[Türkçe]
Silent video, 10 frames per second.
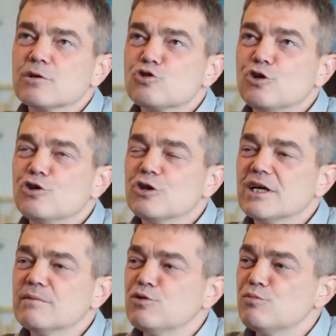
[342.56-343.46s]

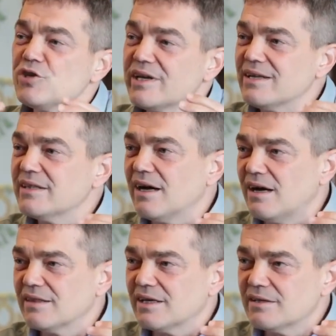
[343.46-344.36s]
söylüyorlardı. Bunu bu şekilde
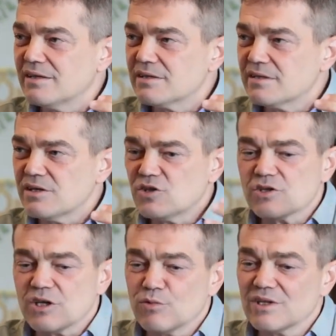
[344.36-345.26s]
anladığınızda
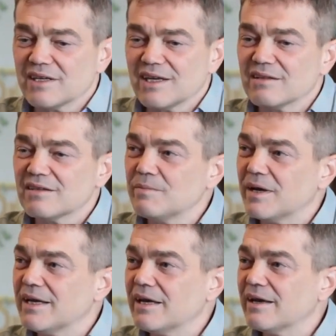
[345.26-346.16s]
işte çamurdan
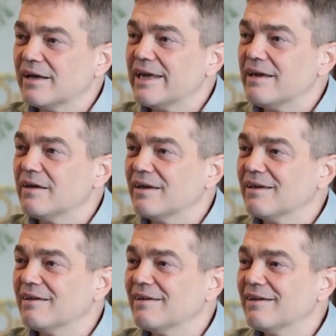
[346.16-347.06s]
yaratılmayla e,
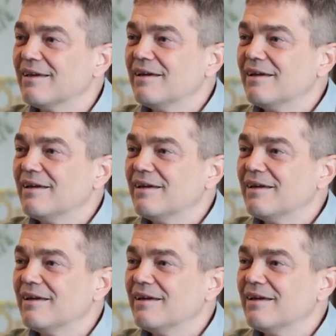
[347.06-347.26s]
e